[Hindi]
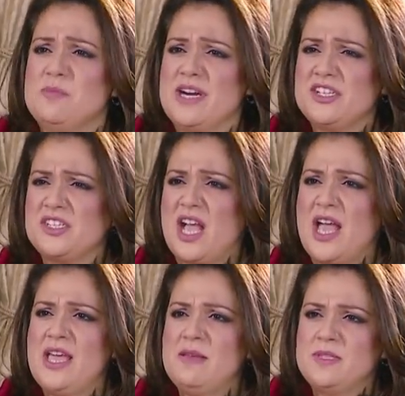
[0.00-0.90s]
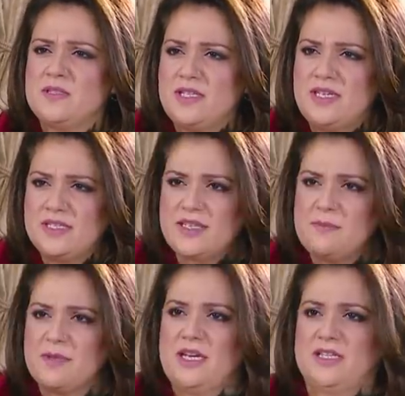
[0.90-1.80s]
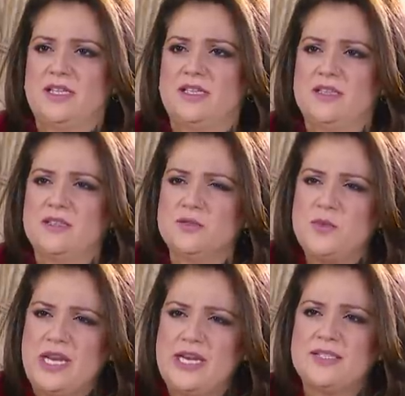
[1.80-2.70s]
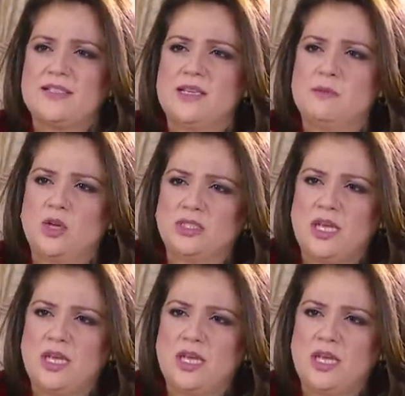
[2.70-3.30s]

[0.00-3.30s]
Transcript: तो बड़े शाये मिस्टीरियस टाइप के लगते थे स्वीट से बहुत